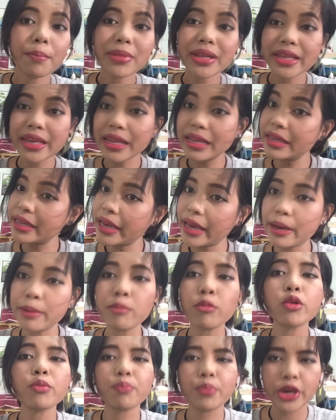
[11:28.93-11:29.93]
มันเย็นเย็น
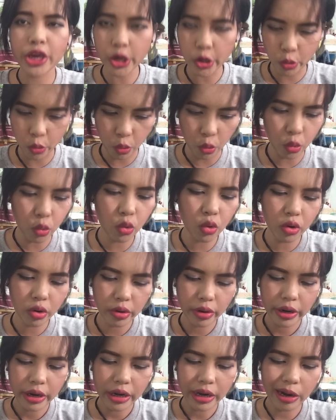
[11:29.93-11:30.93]
บนผิว
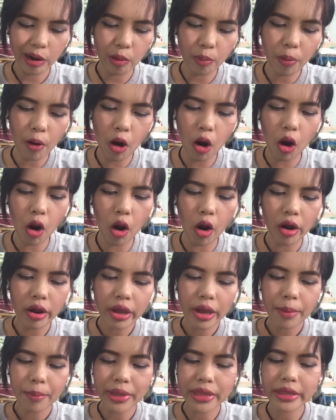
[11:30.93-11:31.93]
แล้วพอ
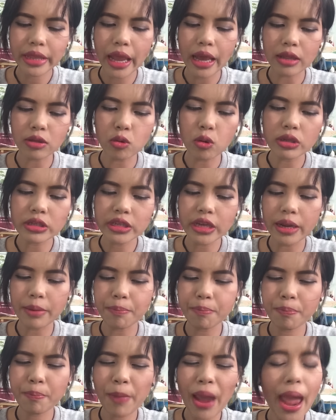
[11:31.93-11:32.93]
มันแตกตัวเสร็จ
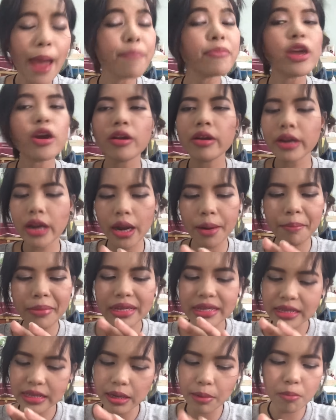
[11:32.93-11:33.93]
แป๊บเดียวเท่านั้น
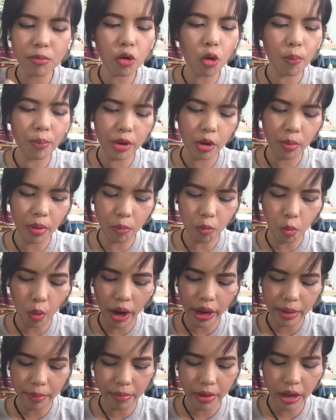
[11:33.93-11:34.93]
มันซึมลงผิวแบบ
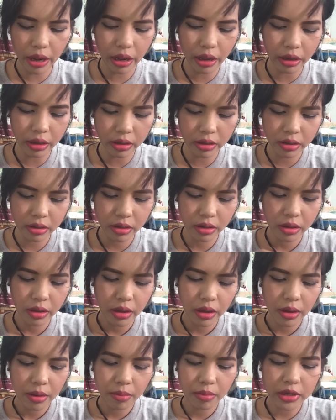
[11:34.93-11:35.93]
ไวมาก
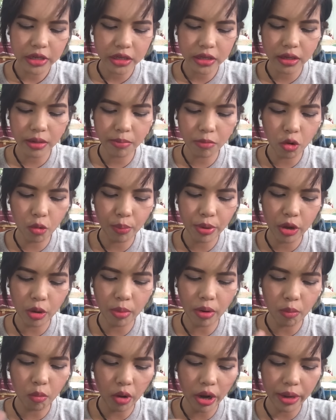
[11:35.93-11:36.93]
มันซึมลงผิ
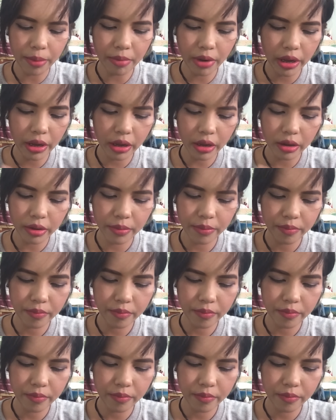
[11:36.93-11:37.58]
วแบบไวมาก